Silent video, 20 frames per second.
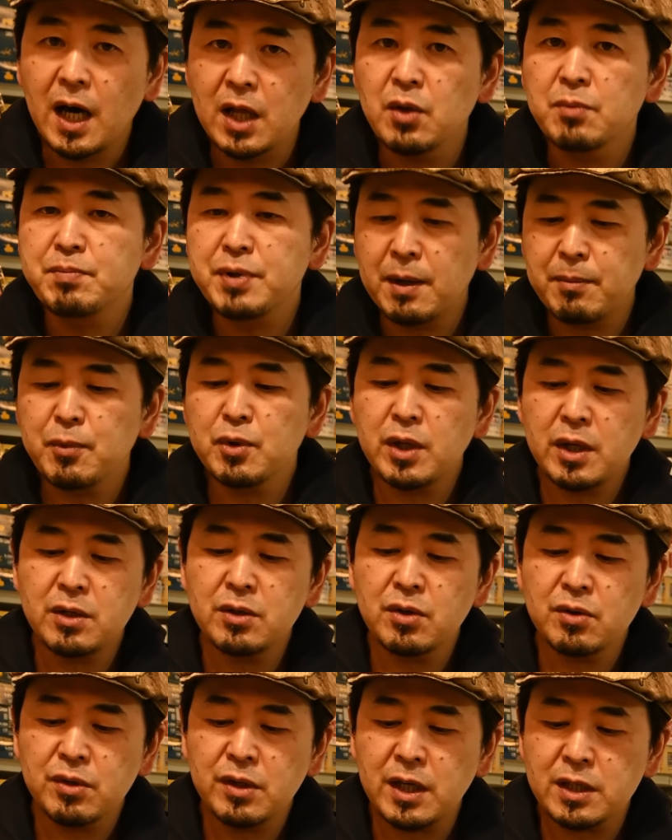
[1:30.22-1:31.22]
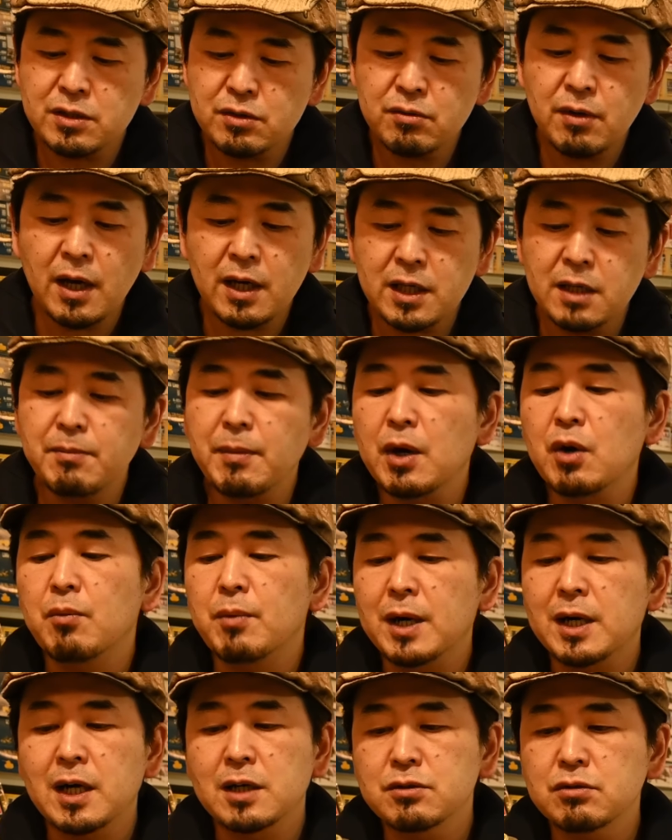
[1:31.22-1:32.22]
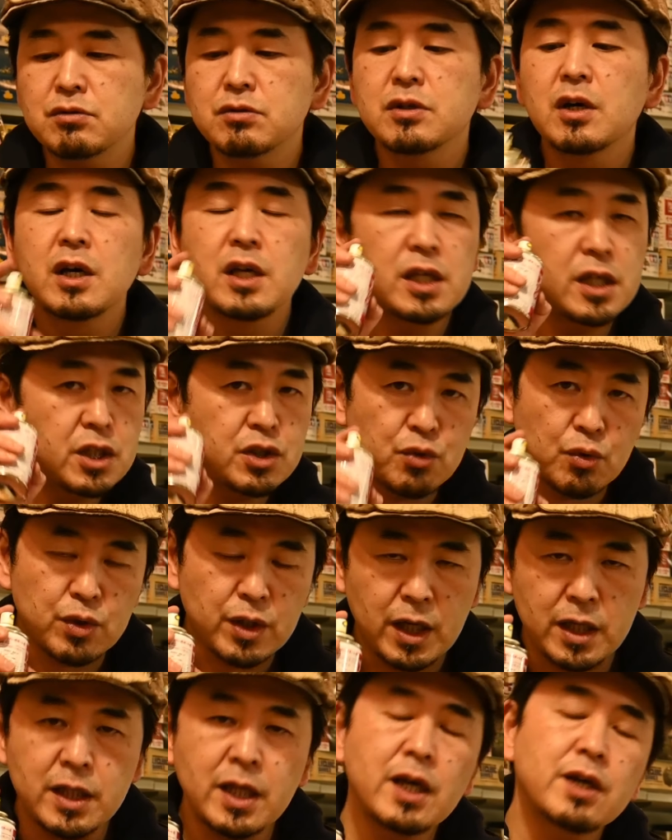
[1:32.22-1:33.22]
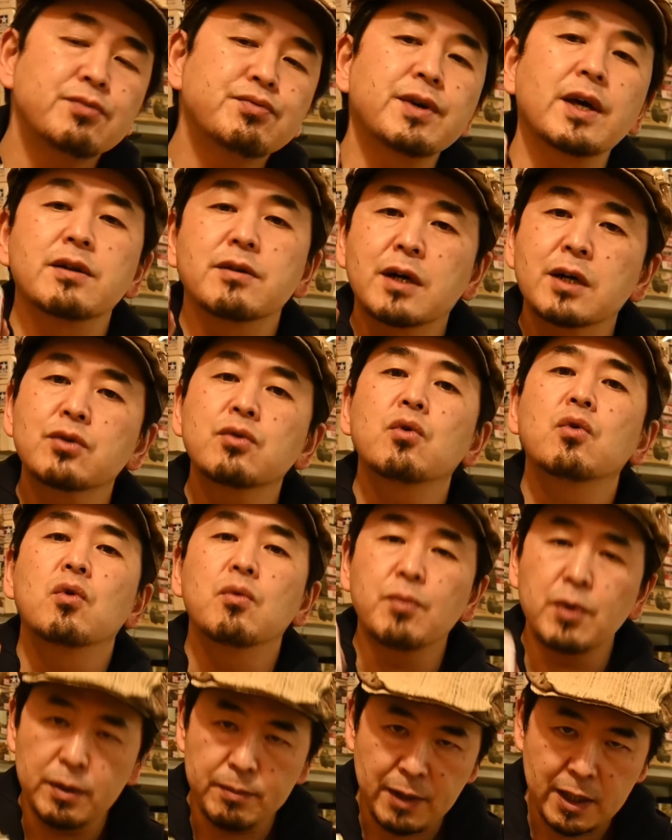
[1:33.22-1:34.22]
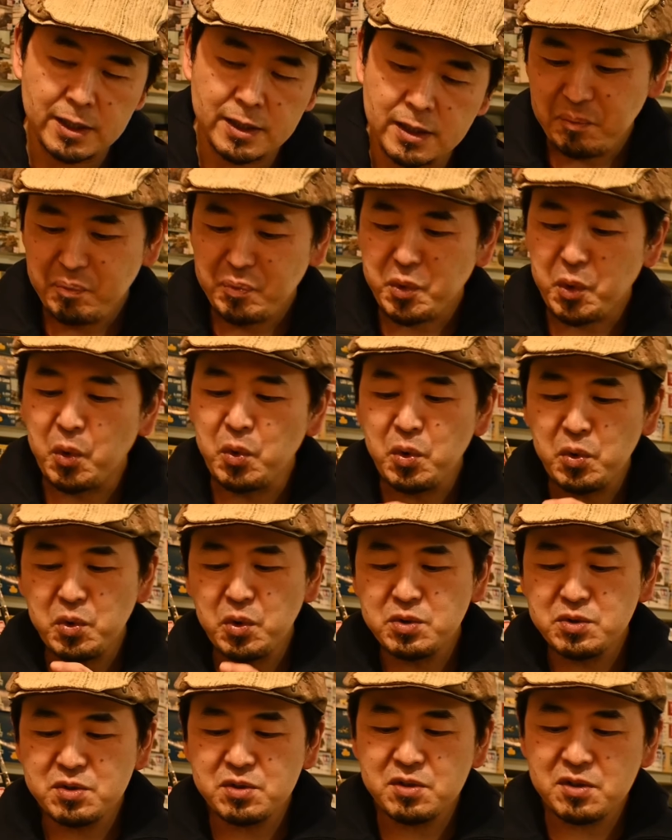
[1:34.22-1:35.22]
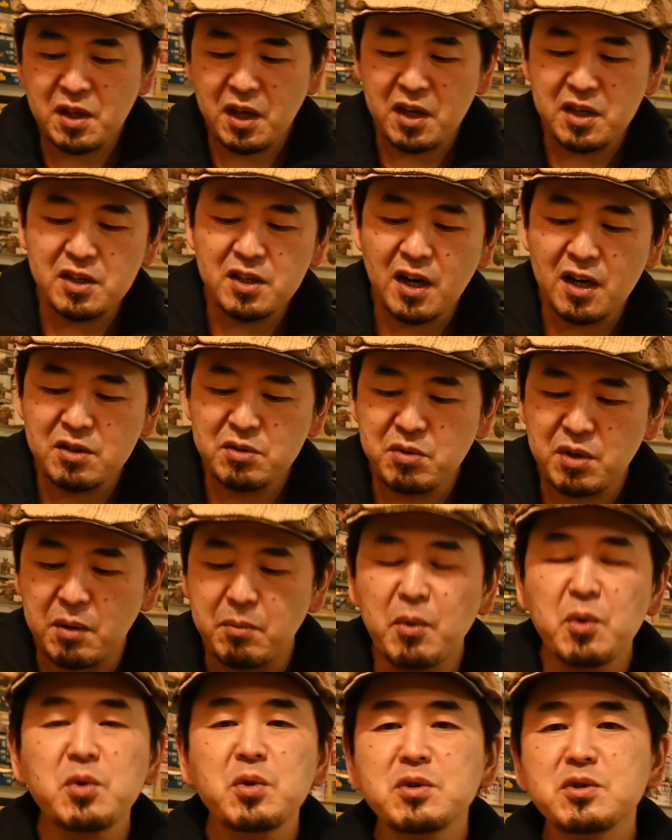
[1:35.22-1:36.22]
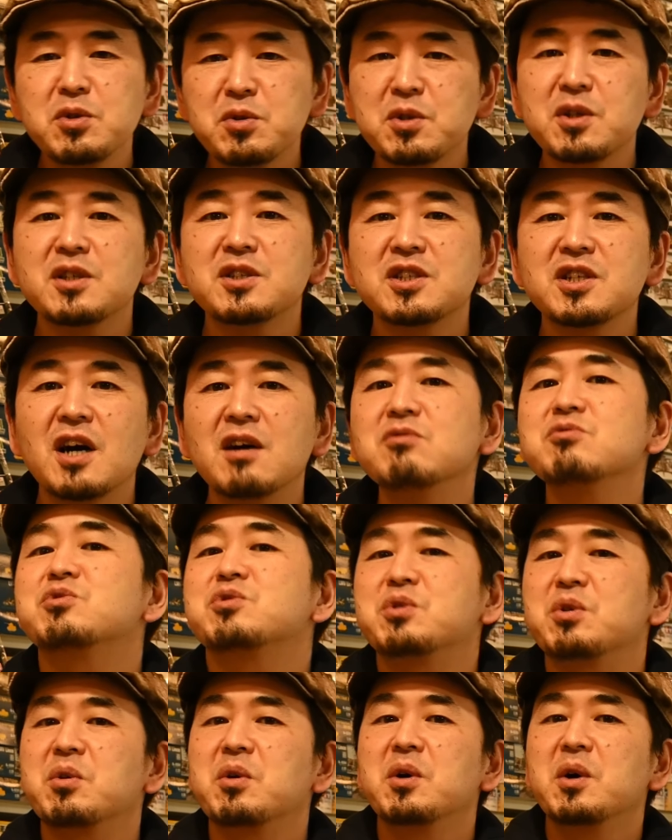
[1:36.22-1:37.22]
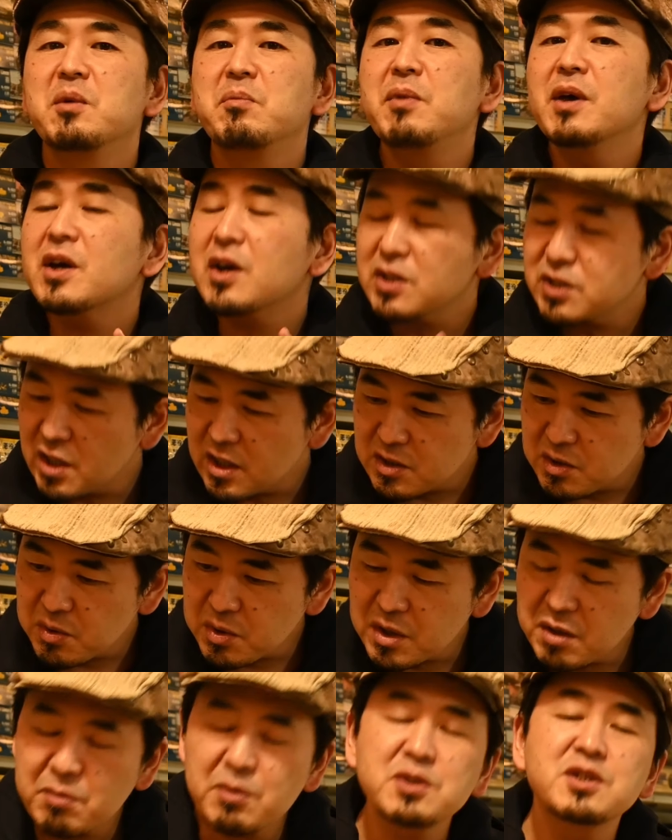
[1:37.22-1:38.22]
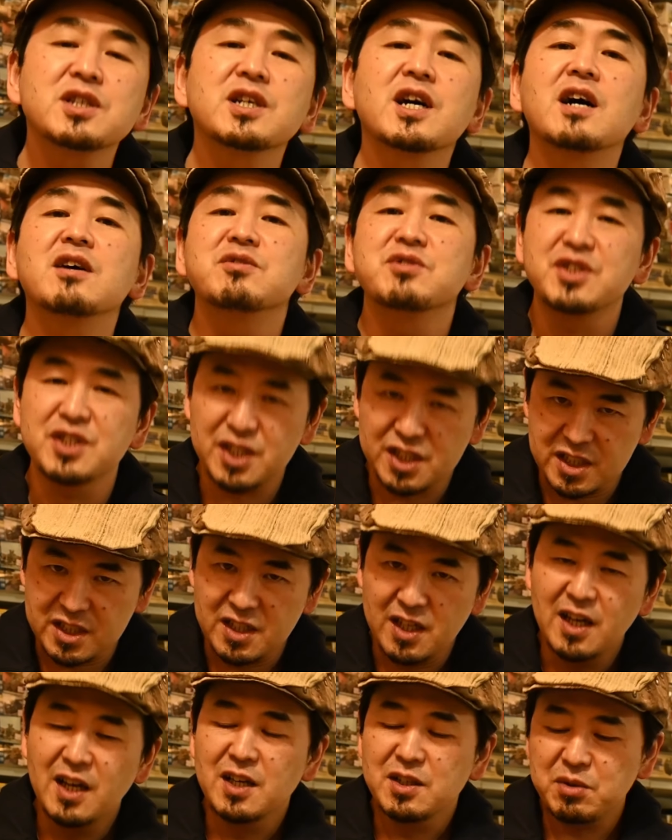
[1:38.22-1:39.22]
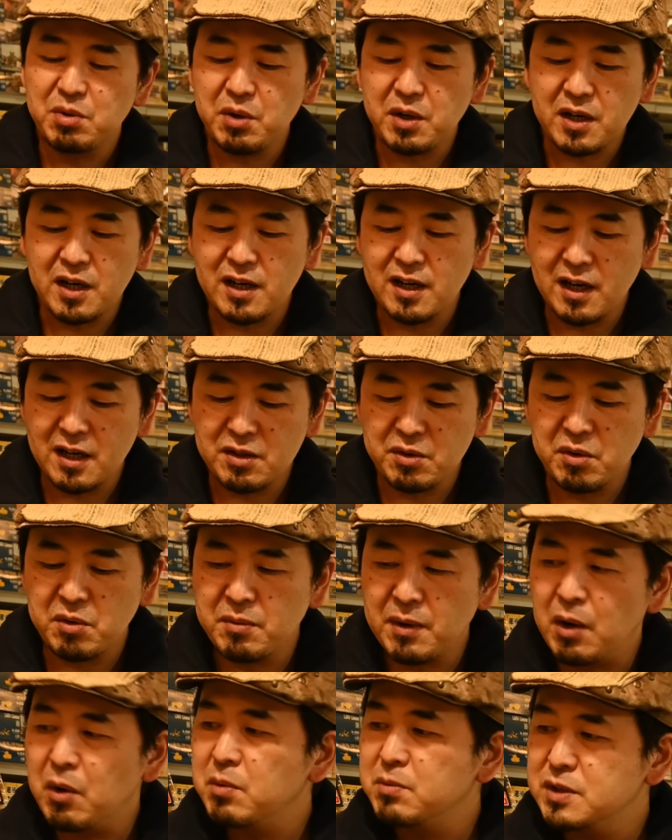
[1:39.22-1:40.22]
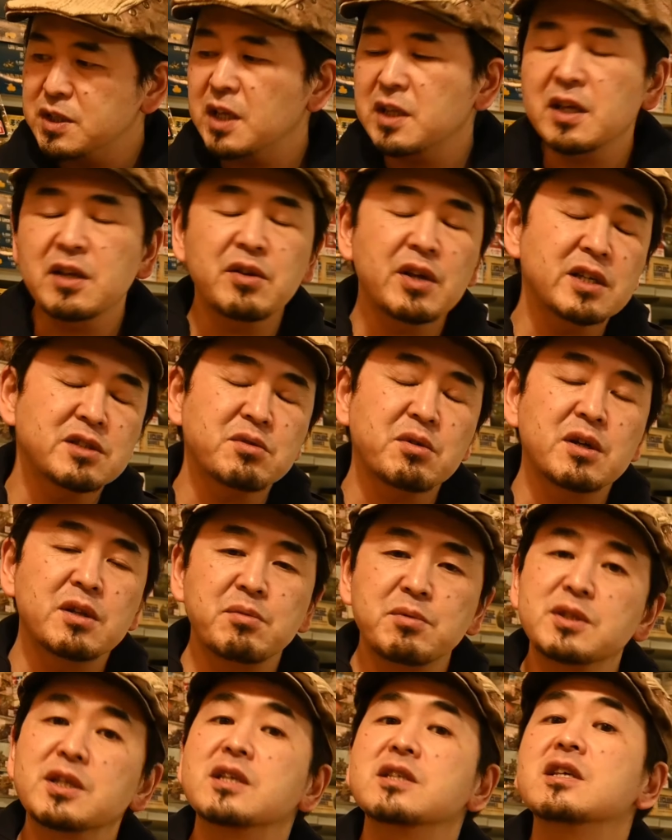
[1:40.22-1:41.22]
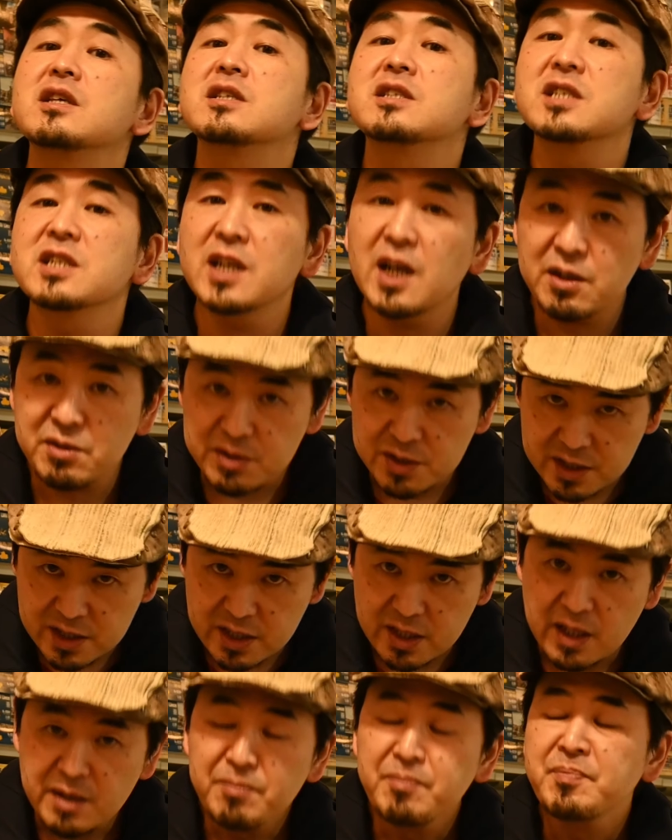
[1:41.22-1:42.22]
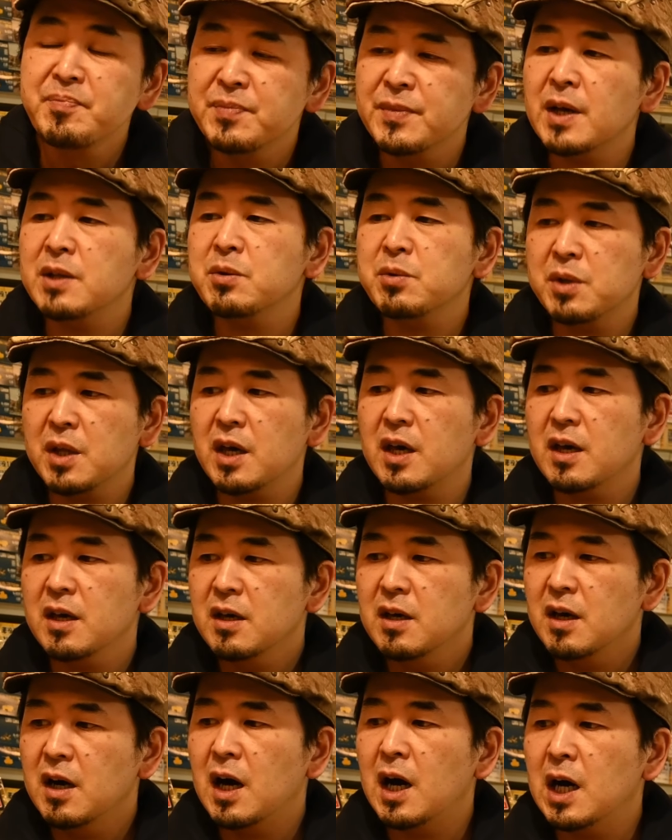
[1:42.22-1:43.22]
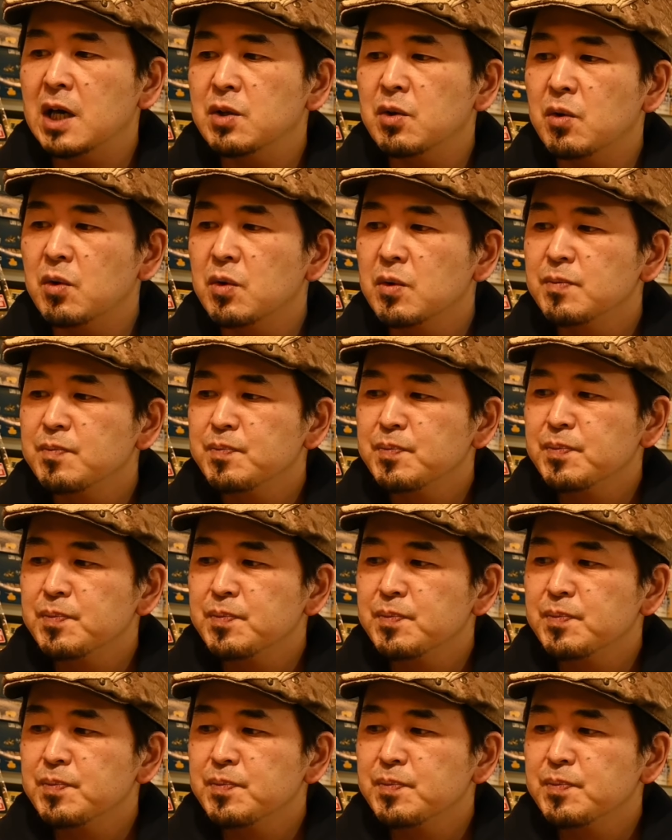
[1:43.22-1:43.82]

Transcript: あのプラモデル用のやつはきめ細かくいい状態で吹けるかと思いますこのノズルね意外とねものによって違うんですよメーカーさんによっても違うしそれからあの、まあ、ホームセンターのやつとかでも全然違うしなのであの